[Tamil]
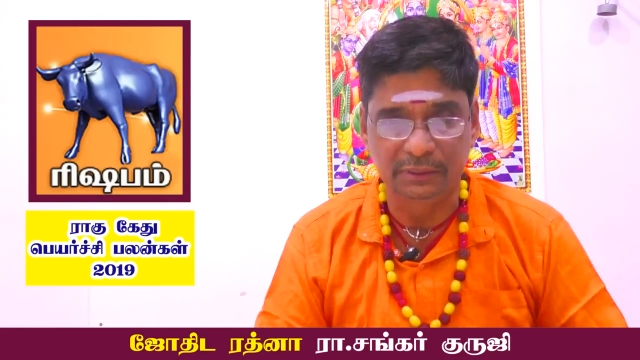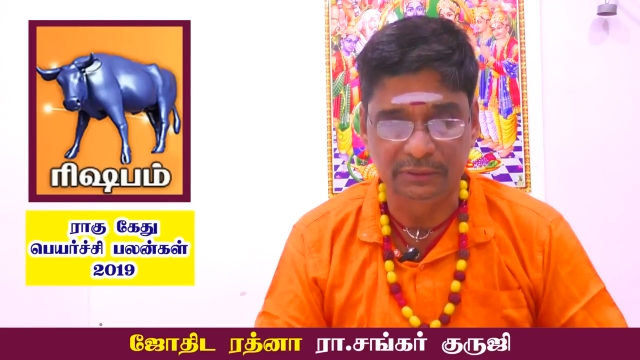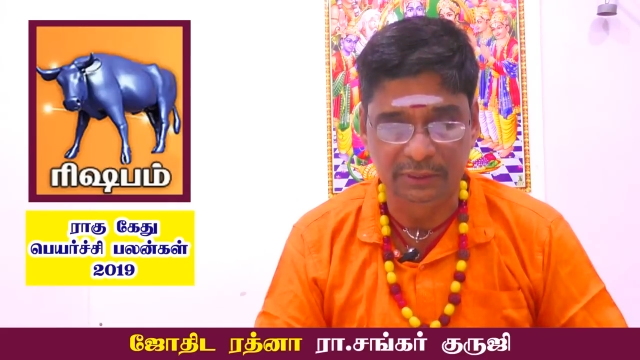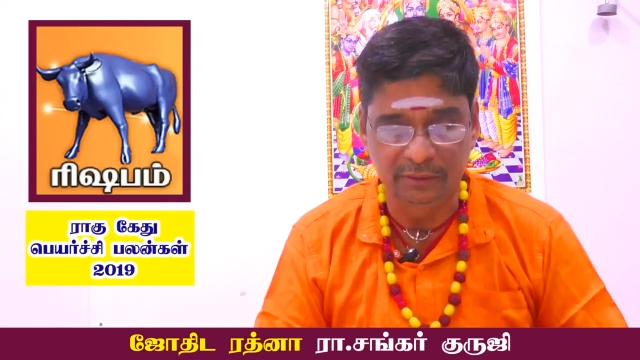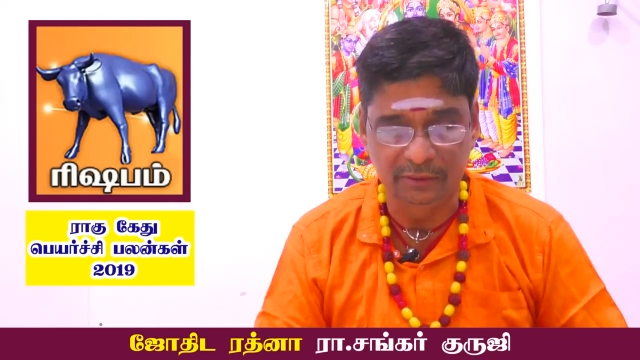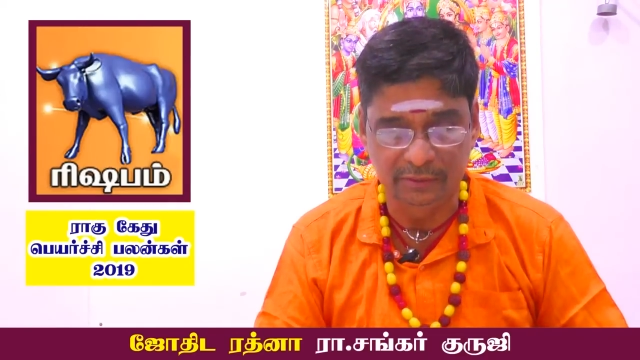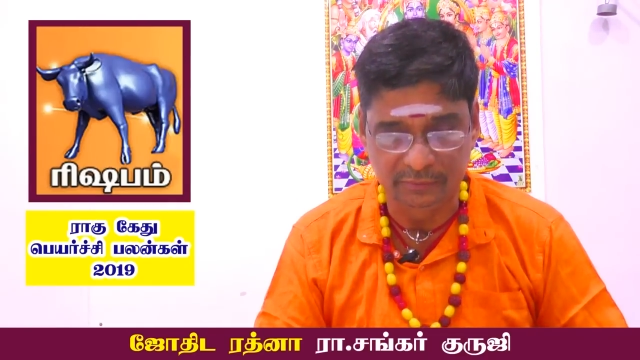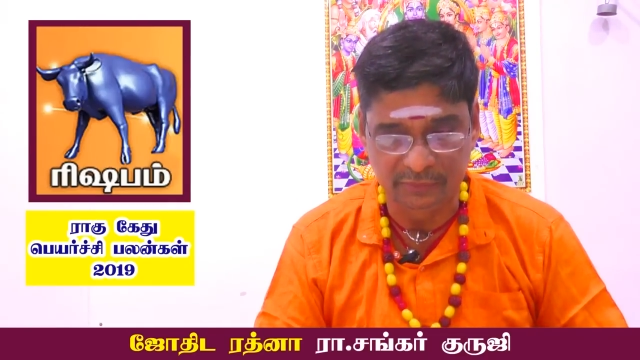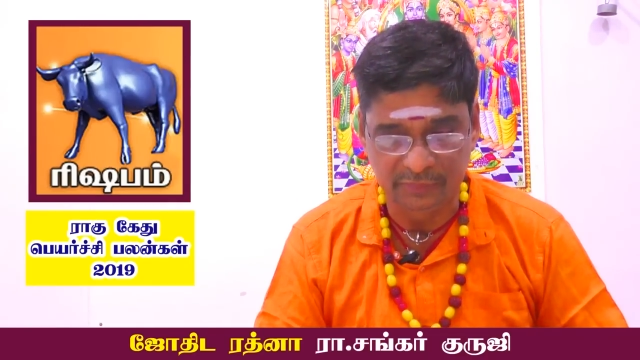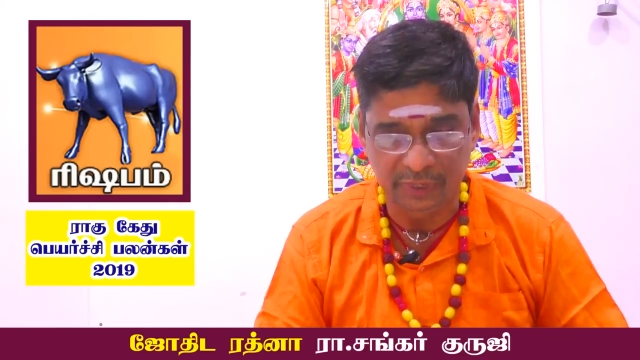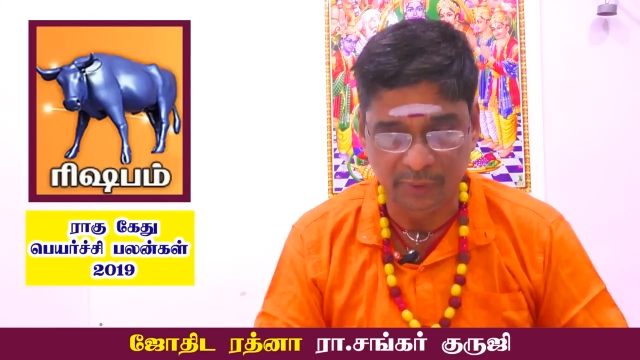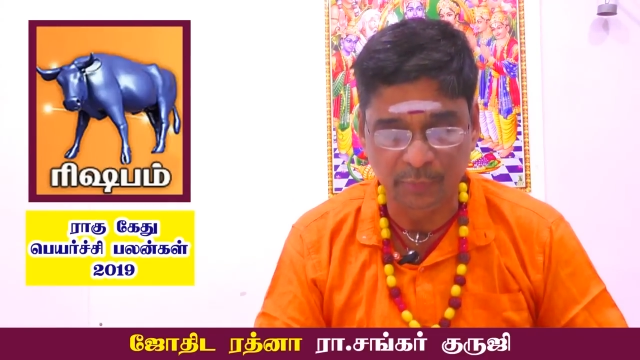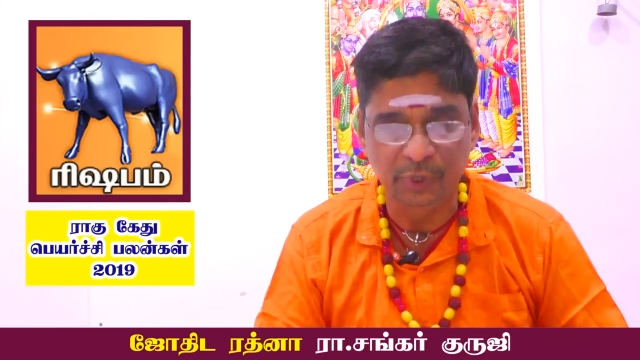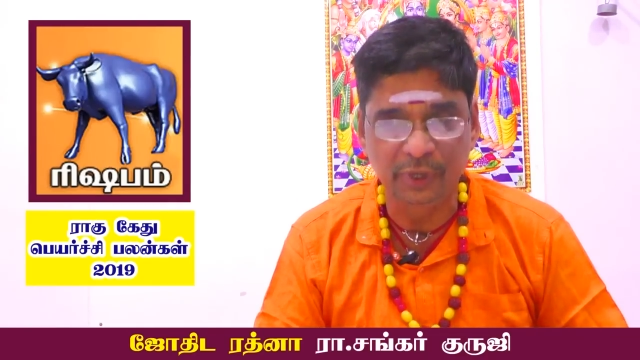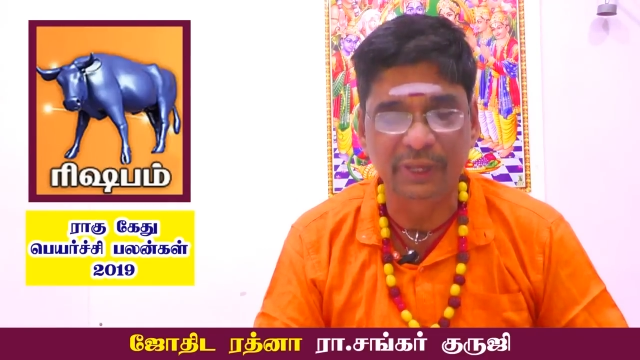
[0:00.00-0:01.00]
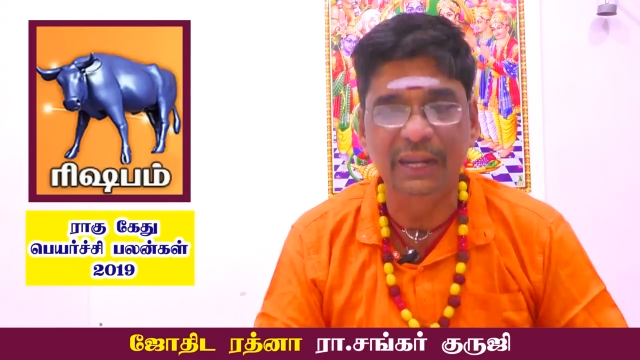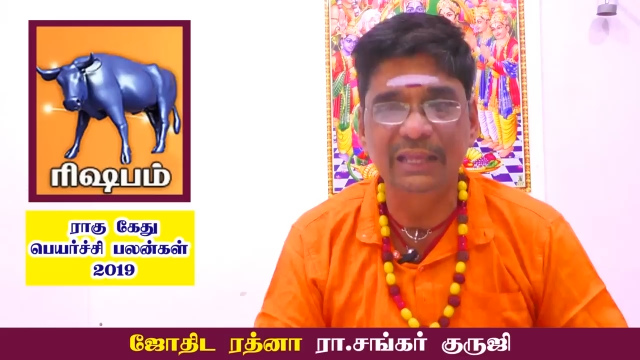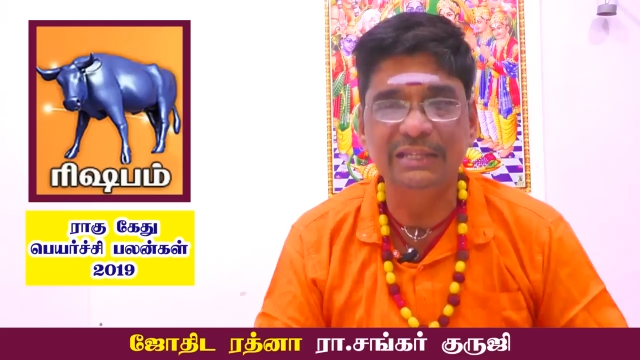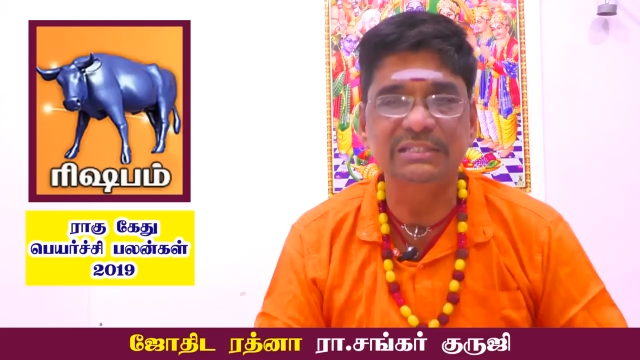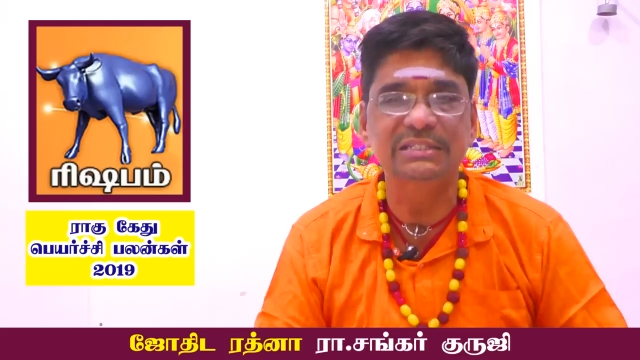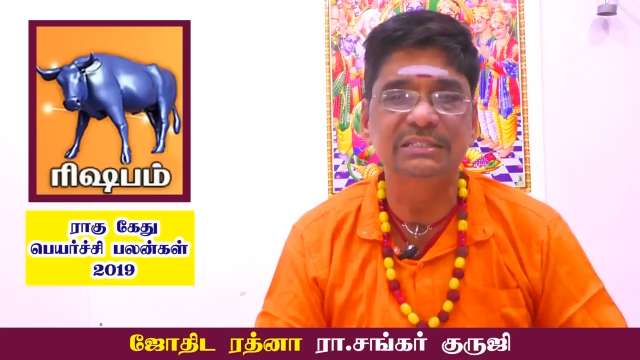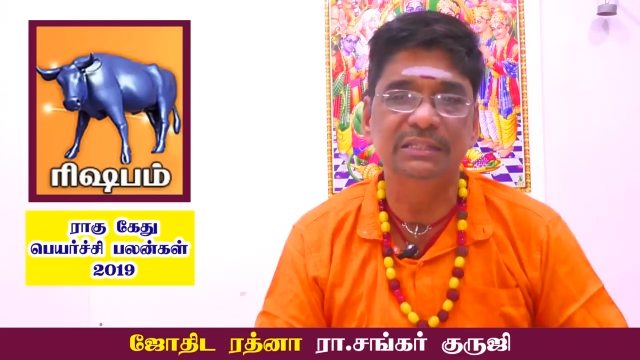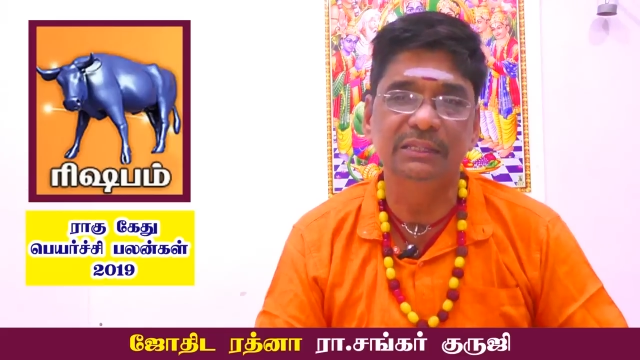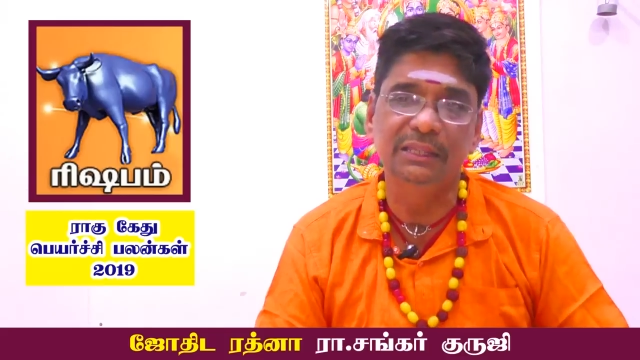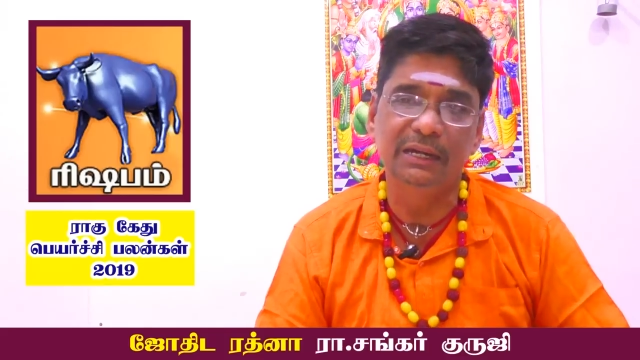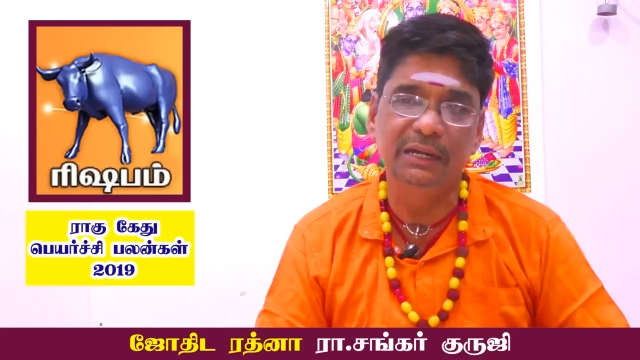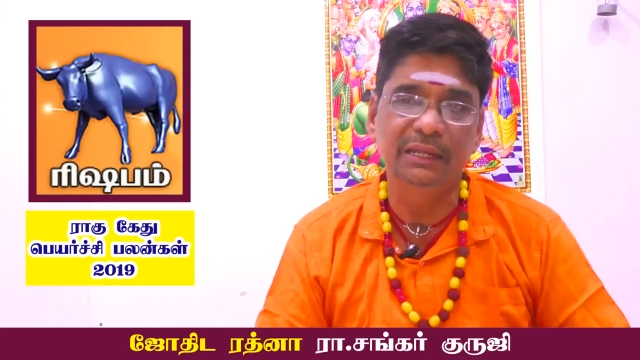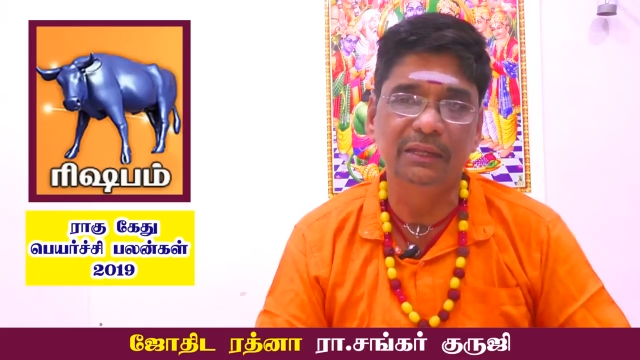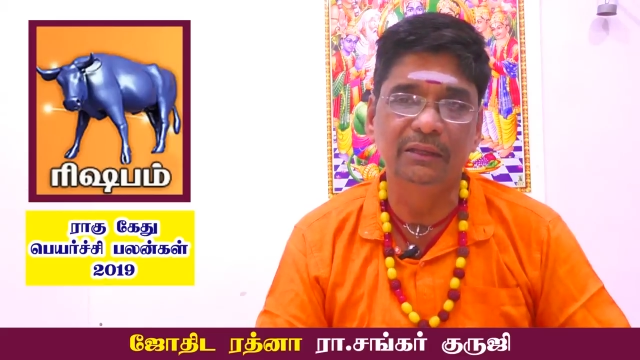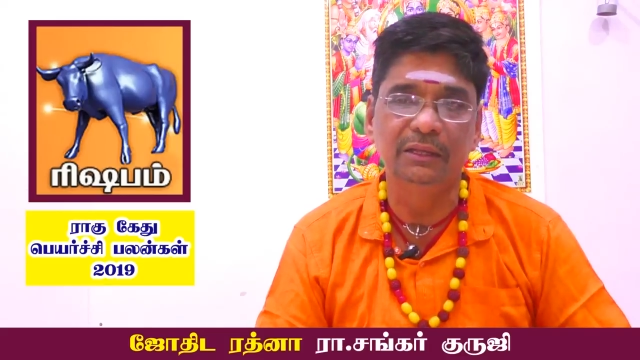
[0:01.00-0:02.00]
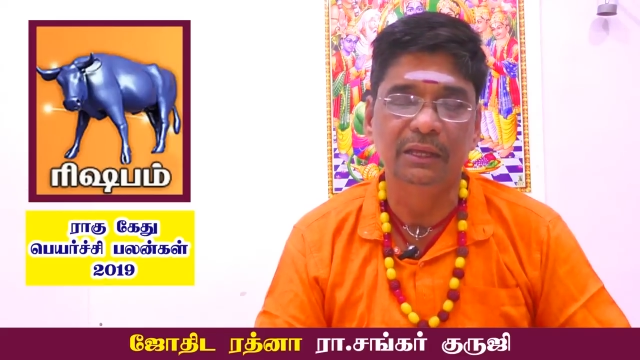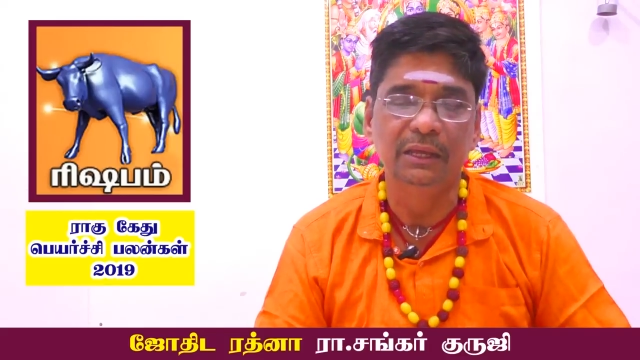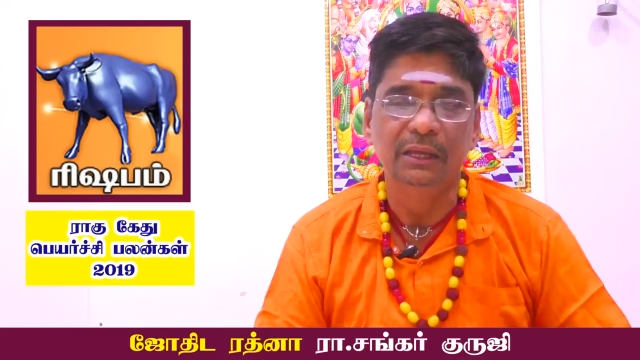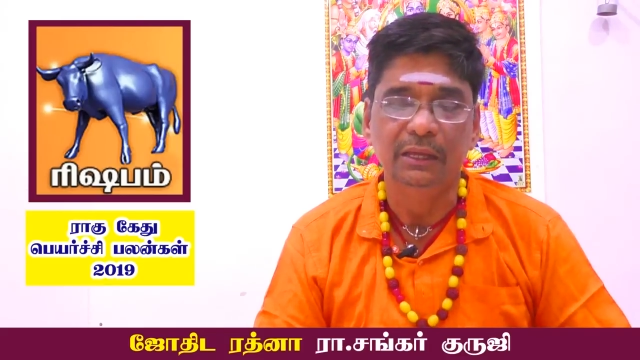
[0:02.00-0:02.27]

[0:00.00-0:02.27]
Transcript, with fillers: இந்த வரப்போகிற எலெக்ஷன்ஸ் எதில் நீங்கள்